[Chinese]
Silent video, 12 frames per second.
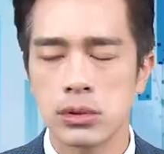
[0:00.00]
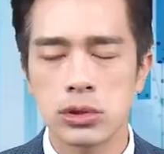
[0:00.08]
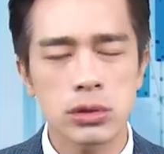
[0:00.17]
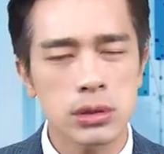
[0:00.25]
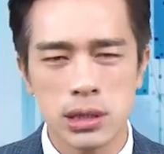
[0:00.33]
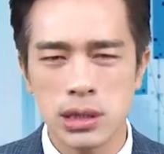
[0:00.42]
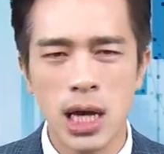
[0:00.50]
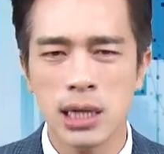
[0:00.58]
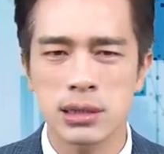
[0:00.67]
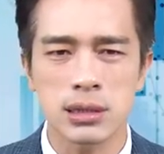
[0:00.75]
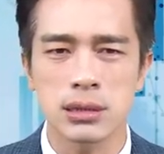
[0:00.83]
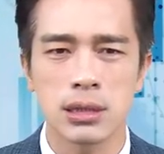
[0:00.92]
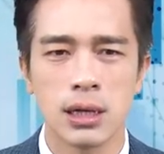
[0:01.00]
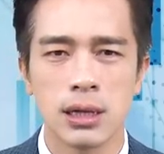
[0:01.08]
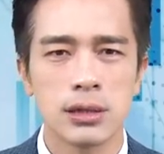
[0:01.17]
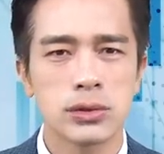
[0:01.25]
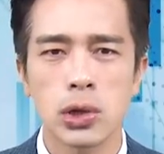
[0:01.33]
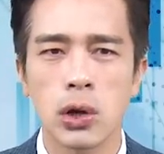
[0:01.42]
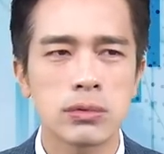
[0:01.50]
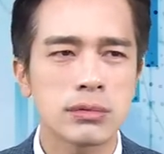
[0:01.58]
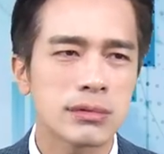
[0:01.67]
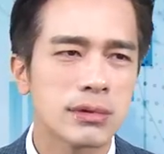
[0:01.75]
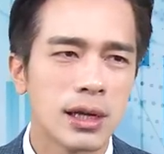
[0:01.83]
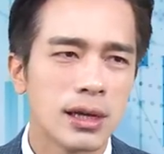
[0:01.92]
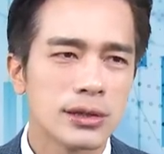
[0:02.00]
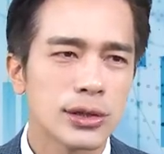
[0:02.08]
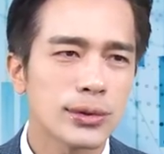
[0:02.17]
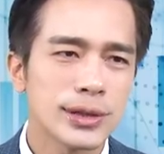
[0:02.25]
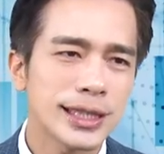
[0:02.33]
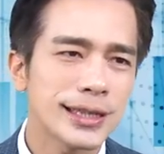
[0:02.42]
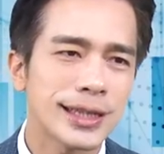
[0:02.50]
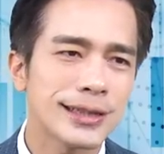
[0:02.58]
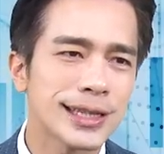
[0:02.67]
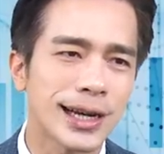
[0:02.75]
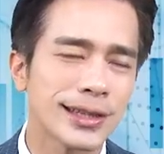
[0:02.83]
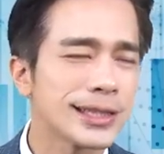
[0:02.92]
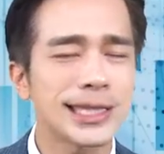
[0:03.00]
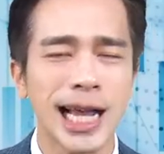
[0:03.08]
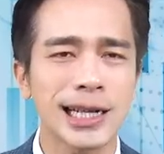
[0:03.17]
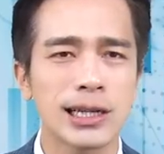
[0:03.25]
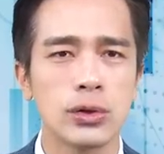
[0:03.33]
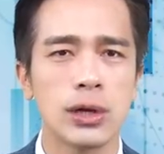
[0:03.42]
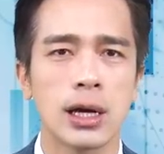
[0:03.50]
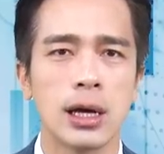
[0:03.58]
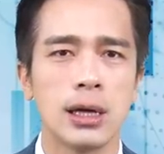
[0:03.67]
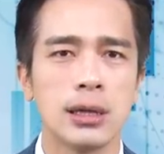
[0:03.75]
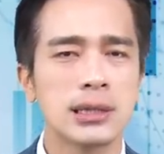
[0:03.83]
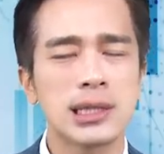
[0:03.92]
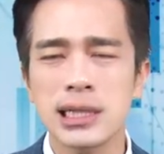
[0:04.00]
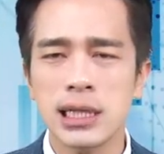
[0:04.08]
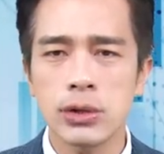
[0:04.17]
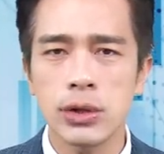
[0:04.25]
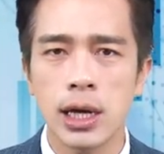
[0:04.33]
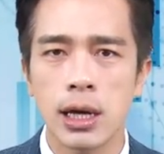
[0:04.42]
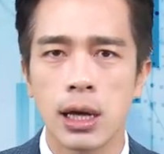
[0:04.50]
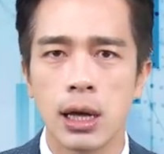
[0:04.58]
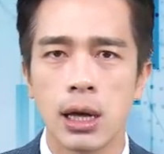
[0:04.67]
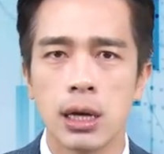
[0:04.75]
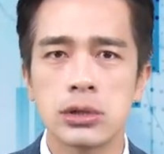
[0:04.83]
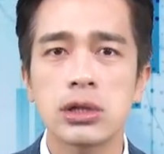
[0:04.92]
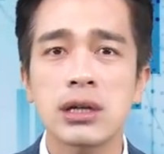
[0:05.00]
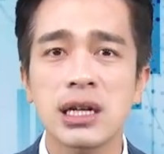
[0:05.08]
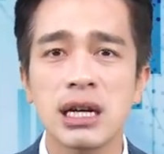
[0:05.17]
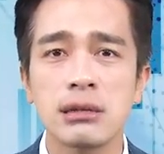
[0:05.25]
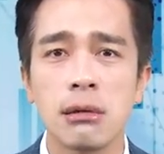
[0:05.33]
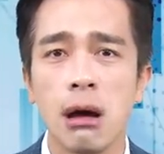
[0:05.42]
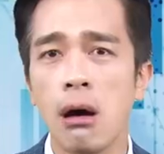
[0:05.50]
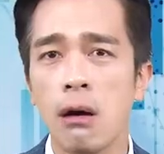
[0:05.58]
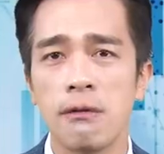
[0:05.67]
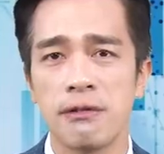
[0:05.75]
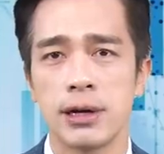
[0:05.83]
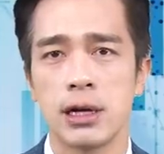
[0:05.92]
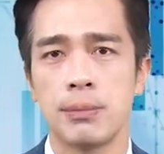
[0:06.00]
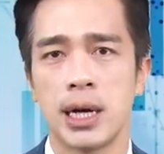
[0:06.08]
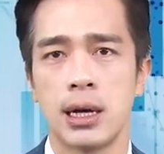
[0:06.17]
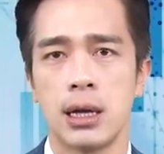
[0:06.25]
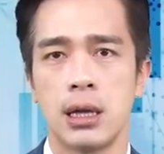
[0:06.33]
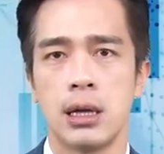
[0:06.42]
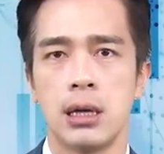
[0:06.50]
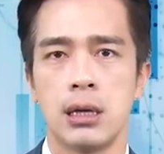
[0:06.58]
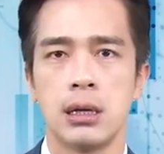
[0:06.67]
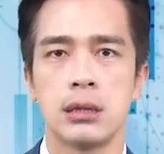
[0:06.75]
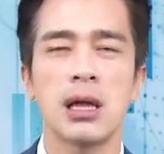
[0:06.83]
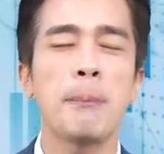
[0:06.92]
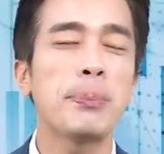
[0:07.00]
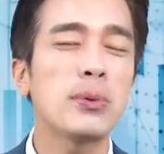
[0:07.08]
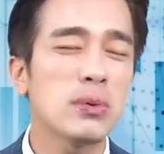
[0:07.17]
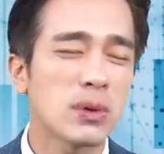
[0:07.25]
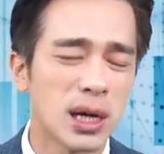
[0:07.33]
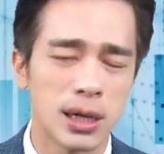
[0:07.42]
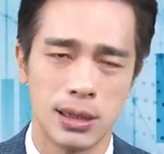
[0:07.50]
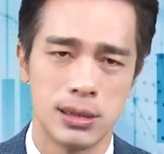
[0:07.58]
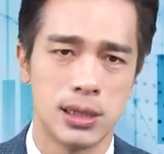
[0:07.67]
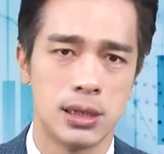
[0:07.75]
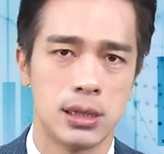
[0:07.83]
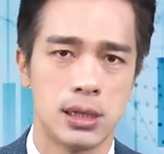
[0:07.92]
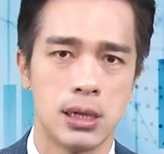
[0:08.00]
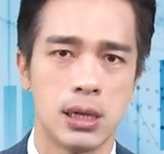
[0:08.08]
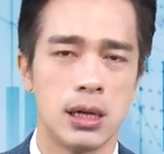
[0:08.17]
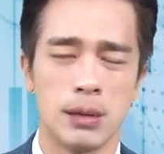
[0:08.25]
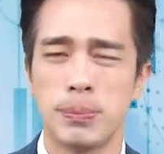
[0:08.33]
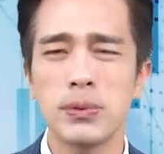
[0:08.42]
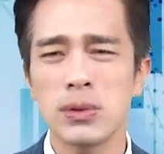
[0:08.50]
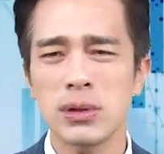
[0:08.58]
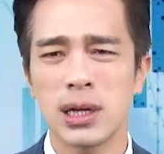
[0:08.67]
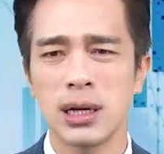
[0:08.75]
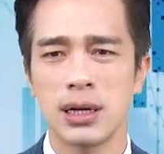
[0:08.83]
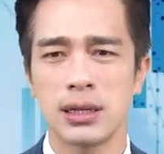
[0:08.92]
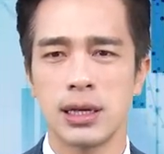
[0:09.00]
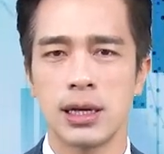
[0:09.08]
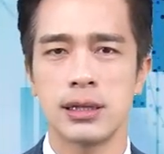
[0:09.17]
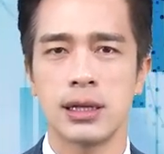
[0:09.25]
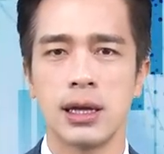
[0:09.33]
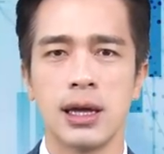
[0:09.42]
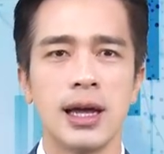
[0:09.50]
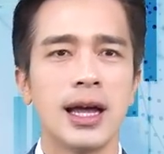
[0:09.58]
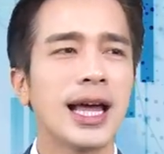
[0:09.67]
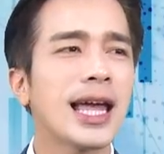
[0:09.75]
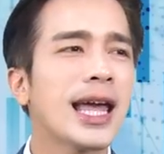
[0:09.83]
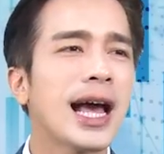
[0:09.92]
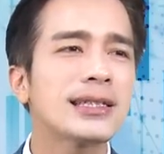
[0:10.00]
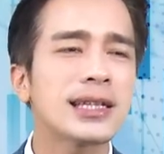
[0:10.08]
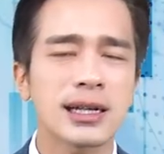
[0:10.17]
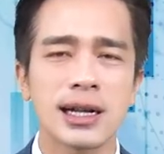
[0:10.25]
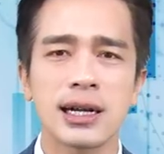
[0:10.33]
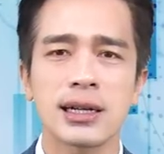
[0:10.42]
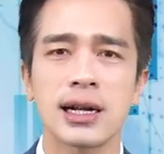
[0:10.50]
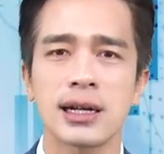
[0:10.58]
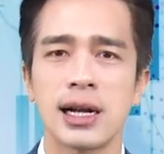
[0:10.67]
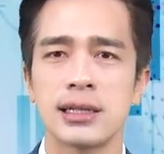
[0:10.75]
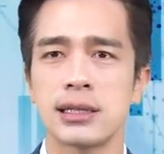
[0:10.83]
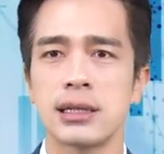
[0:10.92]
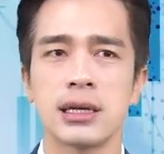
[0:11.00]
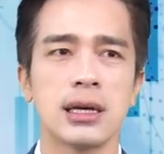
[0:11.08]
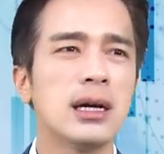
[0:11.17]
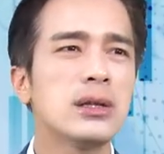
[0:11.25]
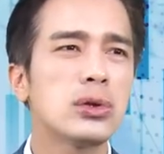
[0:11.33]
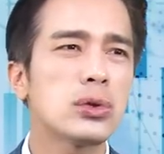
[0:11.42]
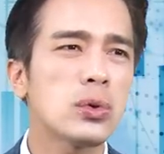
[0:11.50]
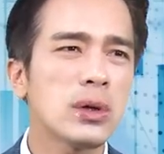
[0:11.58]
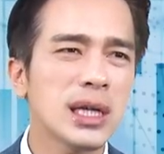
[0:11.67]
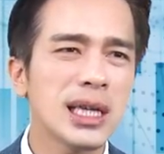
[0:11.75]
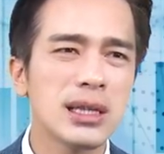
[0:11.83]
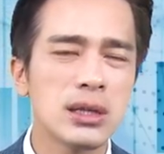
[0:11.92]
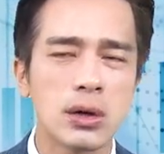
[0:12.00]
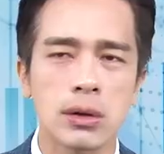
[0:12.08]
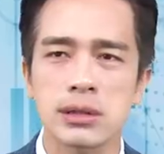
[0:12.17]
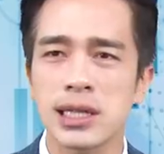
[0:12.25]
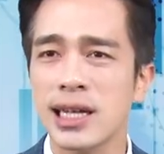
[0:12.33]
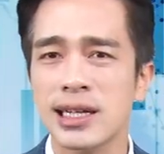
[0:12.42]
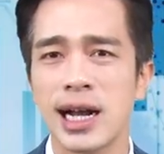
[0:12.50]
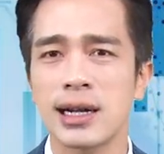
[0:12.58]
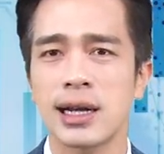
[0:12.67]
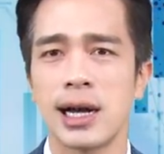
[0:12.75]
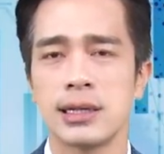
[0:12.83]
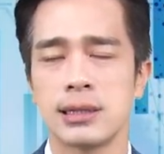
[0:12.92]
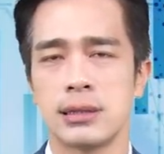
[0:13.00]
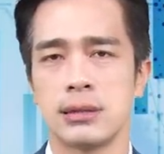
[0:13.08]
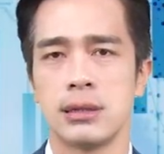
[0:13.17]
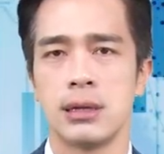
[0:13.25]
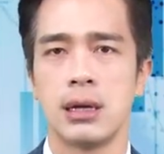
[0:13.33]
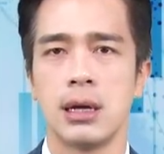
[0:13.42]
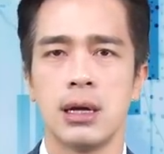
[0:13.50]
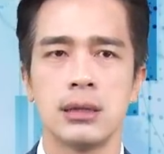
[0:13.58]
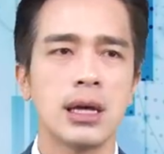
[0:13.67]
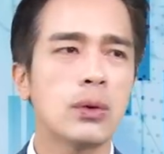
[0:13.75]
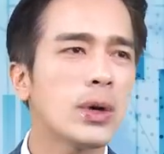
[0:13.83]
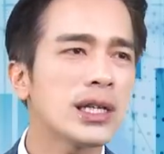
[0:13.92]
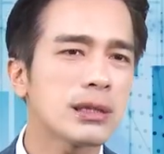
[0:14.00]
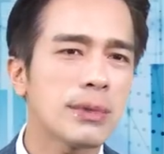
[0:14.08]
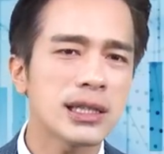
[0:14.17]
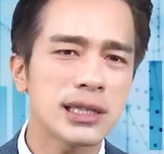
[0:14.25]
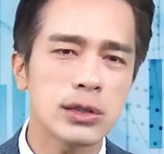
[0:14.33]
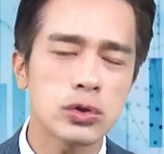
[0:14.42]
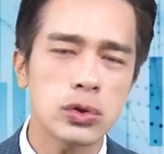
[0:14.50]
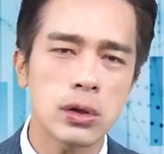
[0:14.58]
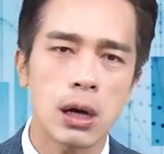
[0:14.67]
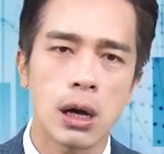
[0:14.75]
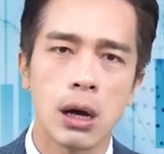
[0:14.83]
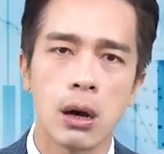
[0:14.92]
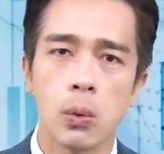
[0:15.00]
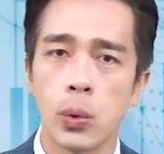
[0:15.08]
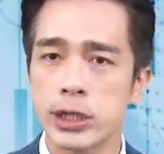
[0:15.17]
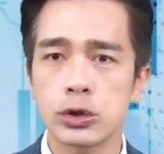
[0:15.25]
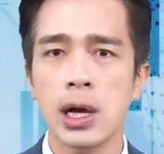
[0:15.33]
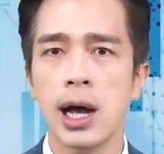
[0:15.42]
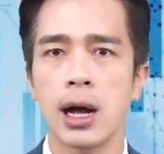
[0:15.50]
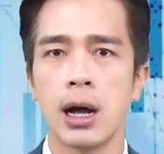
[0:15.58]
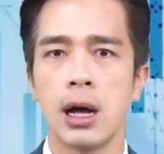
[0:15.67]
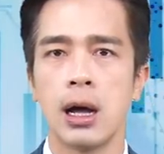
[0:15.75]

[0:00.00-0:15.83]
就这样子从从今年涨了三个月、四个月就跟 over 了吗？不可能，不可能，AI 才刚刚开始，而已，很多应用才刚开始。那为什么要先做伟创？